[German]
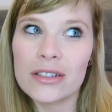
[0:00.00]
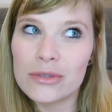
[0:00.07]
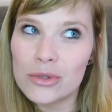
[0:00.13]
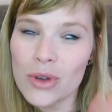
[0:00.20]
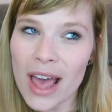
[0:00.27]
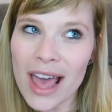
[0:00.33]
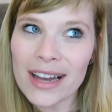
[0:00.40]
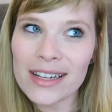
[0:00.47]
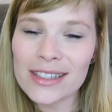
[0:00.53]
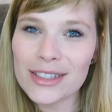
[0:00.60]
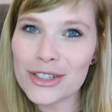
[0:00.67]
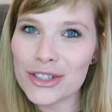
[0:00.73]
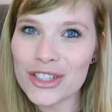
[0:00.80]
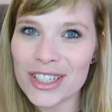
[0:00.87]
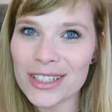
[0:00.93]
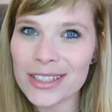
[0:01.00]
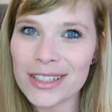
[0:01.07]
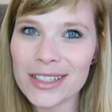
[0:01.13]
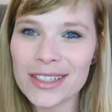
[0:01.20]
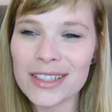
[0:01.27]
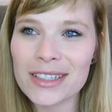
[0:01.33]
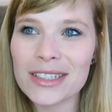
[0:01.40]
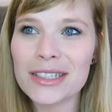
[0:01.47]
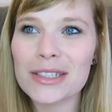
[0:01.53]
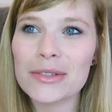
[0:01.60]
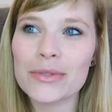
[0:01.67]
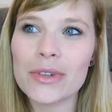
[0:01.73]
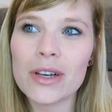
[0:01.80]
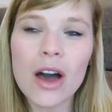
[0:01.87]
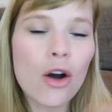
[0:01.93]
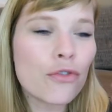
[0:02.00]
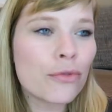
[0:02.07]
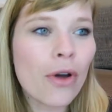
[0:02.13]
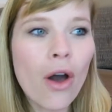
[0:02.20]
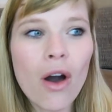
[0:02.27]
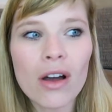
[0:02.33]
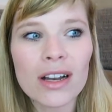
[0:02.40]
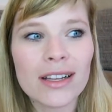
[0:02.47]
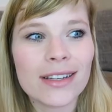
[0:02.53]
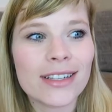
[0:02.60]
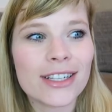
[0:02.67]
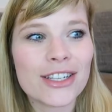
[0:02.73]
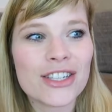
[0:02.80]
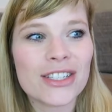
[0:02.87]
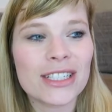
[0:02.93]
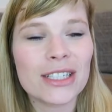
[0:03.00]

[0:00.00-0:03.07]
New Adult Geschichte ist, auf dem College,